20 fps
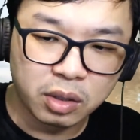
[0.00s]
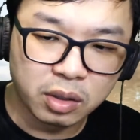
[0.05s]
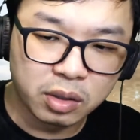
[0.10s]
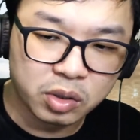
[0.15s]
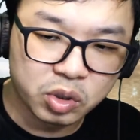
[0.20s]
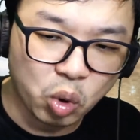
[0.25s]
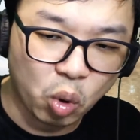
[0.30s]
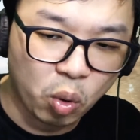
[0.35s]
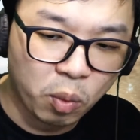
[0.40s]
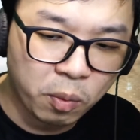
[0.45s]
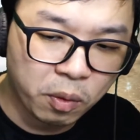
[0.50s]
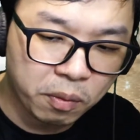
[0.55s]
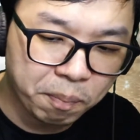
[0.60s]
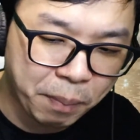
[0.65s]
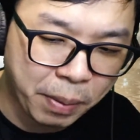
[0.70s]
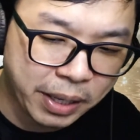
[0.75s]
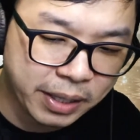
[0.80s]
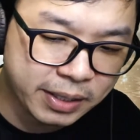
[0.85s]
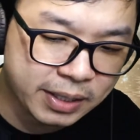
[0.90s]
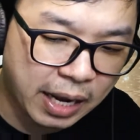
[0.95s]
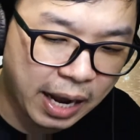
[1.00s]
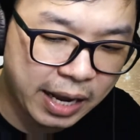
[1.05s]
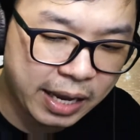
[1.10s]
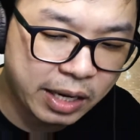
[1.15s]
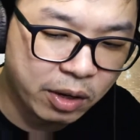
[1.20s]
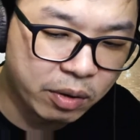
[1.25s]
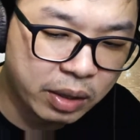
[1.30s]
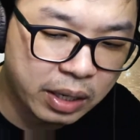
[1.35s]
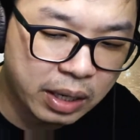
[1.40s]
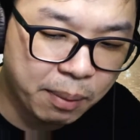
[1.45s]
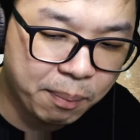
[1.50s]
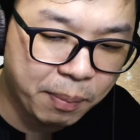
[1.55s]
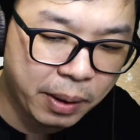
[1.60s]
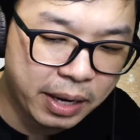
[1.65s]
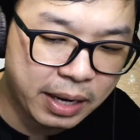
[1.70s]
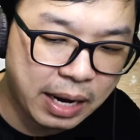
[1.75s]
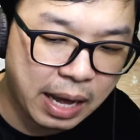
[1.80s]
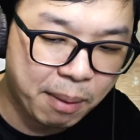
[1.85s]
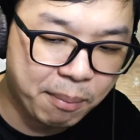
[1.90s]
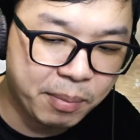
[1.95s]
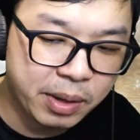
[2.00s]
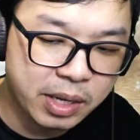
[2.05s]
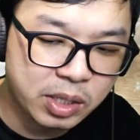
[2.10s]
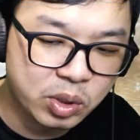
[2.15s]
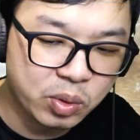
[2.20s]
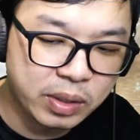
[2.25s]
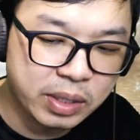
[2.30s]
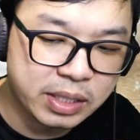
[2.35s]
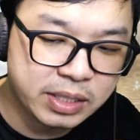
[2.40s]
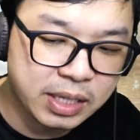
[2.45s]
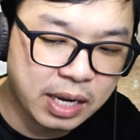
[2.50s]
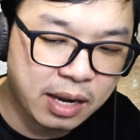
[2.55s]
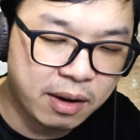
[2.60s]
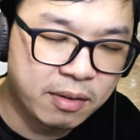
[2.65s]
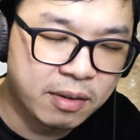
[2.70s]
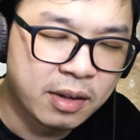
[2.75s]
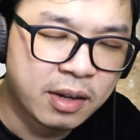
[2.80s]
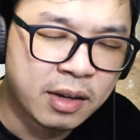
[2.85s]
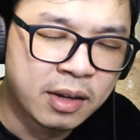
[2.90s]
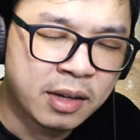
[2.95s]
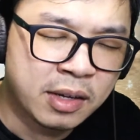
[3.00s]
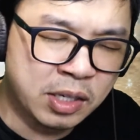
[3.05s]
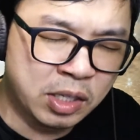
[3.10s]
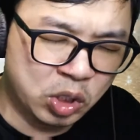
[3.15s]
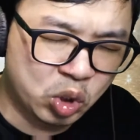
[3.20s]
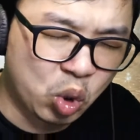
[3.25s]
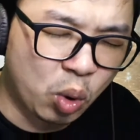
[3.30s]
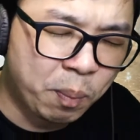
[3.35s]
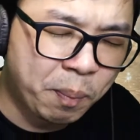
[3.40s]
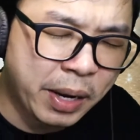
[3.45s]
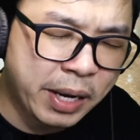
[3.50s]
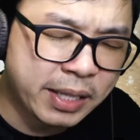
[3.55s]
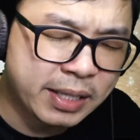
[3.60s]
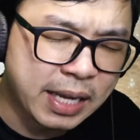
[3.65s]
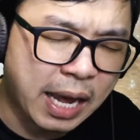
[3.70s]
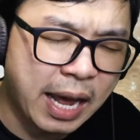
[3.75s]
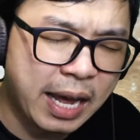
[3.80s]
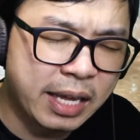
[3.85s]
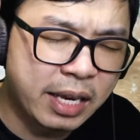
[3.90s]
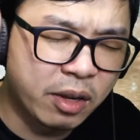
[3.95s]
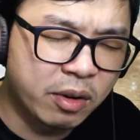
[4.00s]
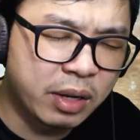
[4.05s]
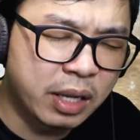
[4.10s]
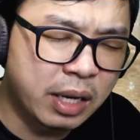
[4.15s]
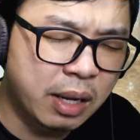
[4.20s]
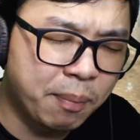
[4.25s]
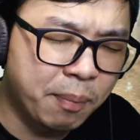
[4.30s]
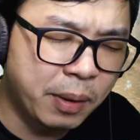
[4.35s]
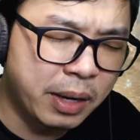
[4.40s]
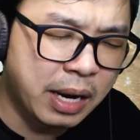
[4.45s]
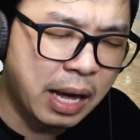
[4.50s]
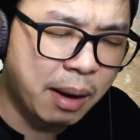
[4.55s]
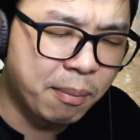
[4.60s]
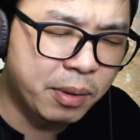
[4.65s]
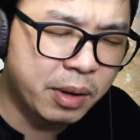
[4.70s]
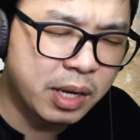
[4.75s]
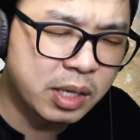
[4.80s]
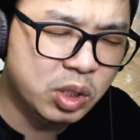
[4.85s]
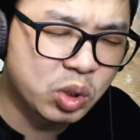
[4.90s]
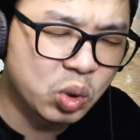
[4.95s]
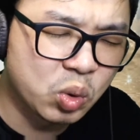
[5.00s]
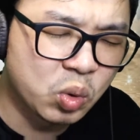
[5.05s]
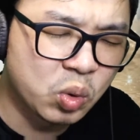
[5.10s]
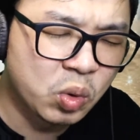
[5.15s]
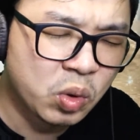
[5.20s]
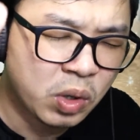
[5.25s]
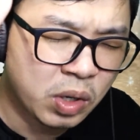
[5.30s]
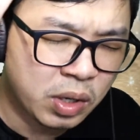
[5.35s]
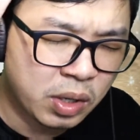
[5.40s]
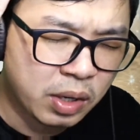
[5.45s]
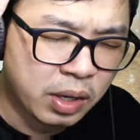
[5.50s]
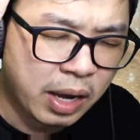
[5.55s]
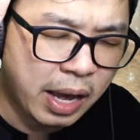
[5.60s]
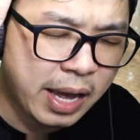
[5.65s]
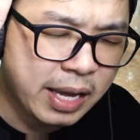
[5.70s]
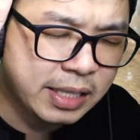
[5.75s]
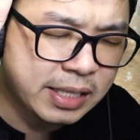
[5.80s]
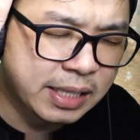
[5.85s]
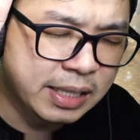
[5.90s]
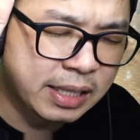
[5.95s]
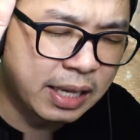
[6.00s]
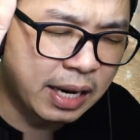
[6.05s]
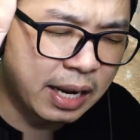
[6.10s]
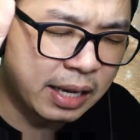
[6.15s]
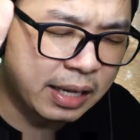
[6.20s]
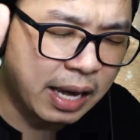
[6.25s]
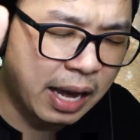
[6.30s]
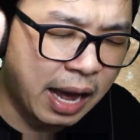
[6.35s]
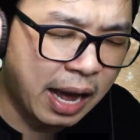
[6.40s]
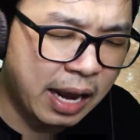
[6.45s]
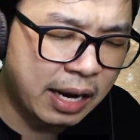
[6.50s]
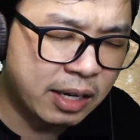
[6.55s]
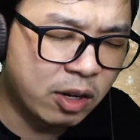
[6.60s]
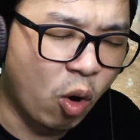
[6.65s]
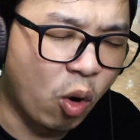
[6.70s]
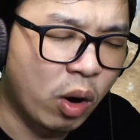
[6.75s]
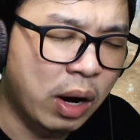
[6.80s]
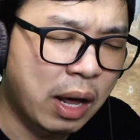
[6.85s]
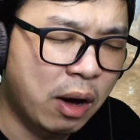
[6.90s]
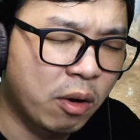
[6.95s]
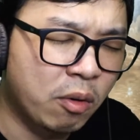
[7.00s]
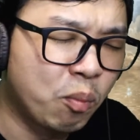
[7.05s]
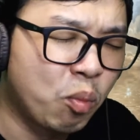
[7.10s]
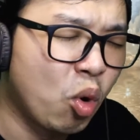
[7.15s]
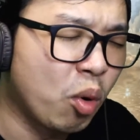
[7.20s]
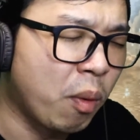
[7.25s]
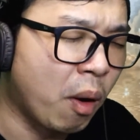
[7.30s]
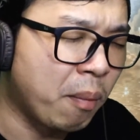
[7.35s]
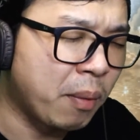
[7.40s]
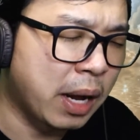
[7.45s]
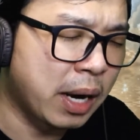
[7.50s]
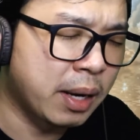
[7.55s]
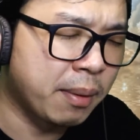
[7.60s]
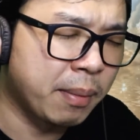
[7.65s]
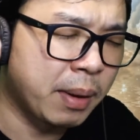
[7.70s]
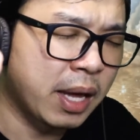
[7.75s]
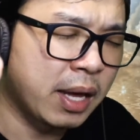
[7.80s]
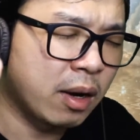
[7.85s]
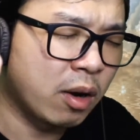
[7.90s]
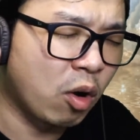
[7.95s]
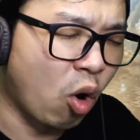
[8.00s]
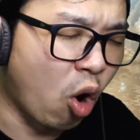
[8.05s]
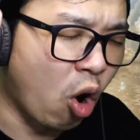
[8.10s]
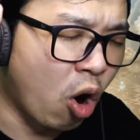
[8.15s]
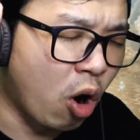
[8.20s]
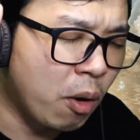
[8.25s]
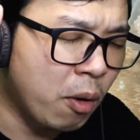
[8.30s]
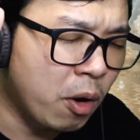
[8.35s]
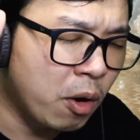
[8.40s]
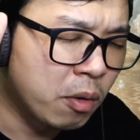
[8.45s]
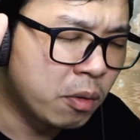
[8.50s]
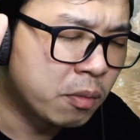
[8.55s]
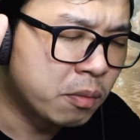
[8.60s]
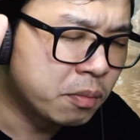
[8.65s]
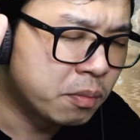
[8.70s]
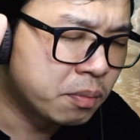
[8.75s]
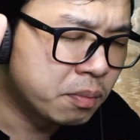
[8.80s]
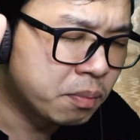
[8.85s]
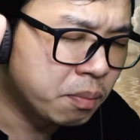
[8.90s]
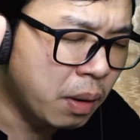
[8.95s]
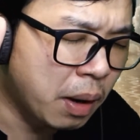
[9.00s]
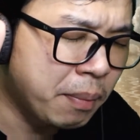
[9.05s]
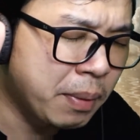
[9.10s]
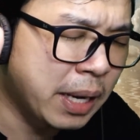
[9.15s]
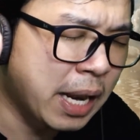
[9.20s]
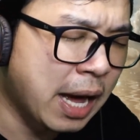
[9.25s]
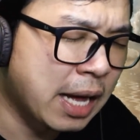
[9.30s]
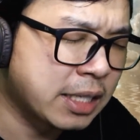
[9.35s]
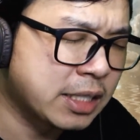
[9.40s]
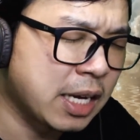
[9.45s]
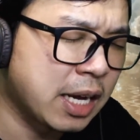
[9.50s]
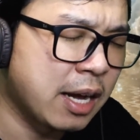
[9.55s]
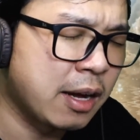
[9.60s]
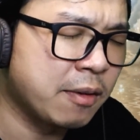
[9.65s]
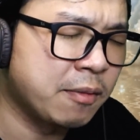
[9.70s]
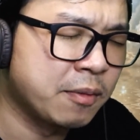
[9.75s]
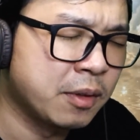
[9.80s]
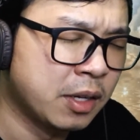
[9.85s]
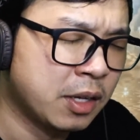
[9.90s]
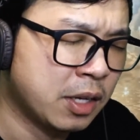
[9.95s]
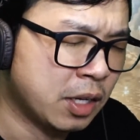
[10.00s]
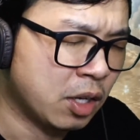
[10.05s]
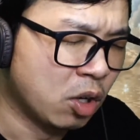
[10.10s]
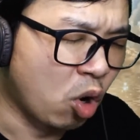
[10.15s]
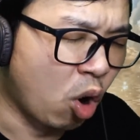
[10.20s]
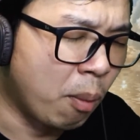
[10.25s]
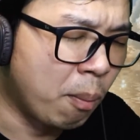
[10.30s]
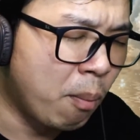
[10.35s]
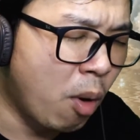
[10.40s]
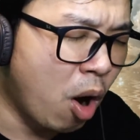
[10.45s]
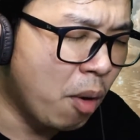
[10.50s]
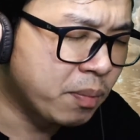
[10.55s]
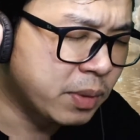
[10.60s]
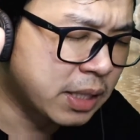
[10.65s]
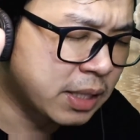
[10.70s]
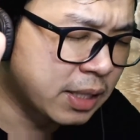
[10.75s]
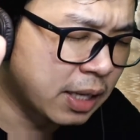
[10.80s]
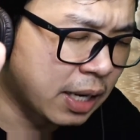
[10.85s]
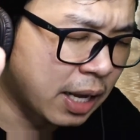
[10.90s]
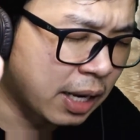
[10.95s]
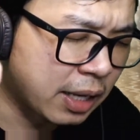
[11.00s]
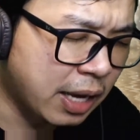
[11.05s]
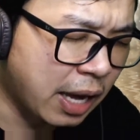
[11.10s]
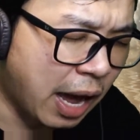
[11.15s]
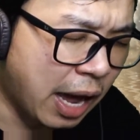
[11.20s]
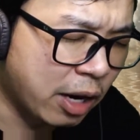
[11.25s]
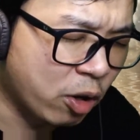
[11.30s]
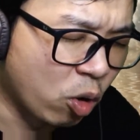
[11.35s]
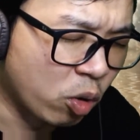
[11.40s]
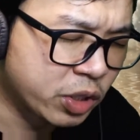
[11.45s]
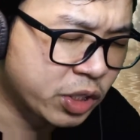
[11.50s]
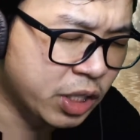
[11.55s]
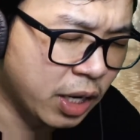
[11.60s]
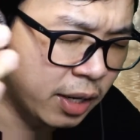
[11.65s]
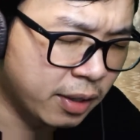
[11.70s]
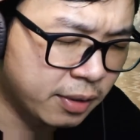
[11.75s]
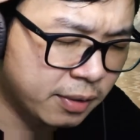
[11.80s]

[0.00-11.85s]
จงเป็นไทยเดี๋ยวนี้ในพระนามพระเยซูคริสต์เจ้าจงเป็นไทยเดี๋ยวนี้ในพระนามพระเยซูให้จินตนาการของเราพูดพร้อมกันได้ไหมขอพระบิดาเจ้าขอมอบจินตนาการของฉัน